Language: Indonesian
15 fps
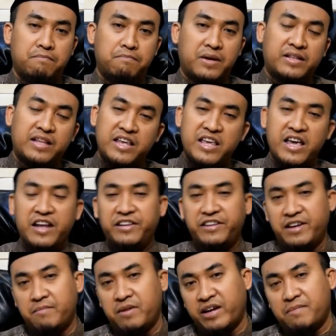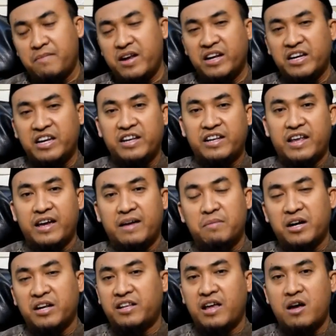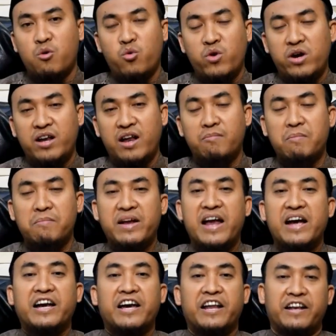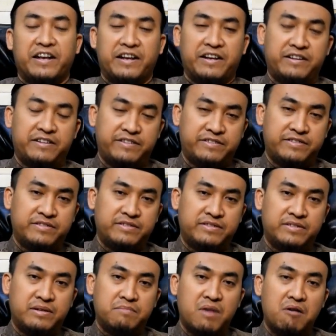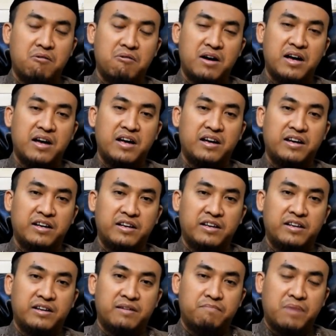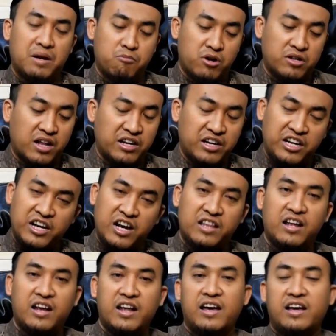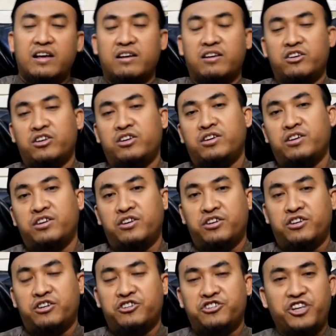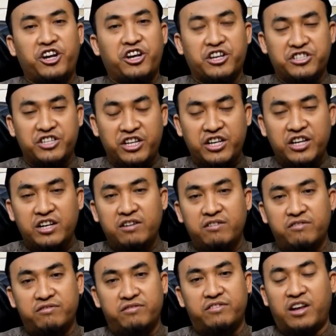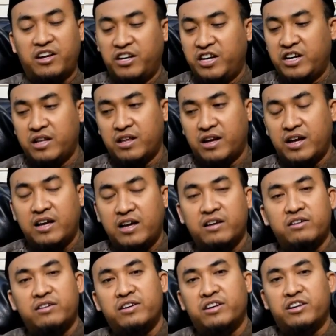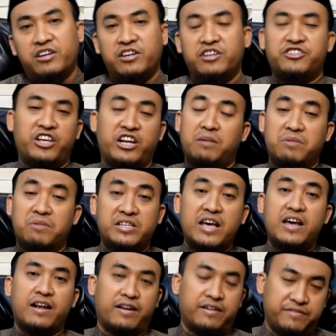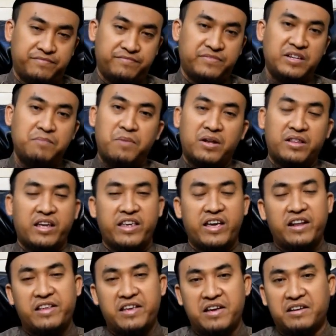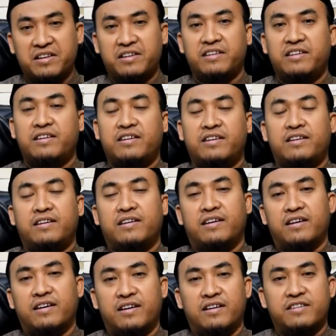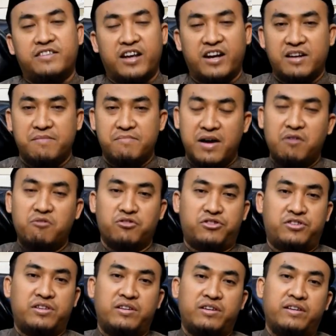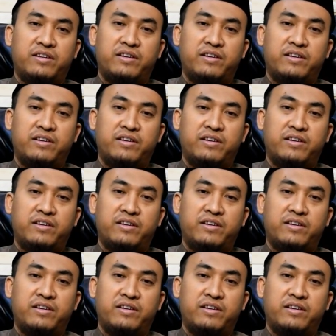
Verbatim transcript: Pertanyaannya bagaimana kita mengetahui dan membedakan bahwa perbuatan ini adalah syirik kecil dan ini adalah syirik besar? Ini pertanyaan yang eh, sangat bagus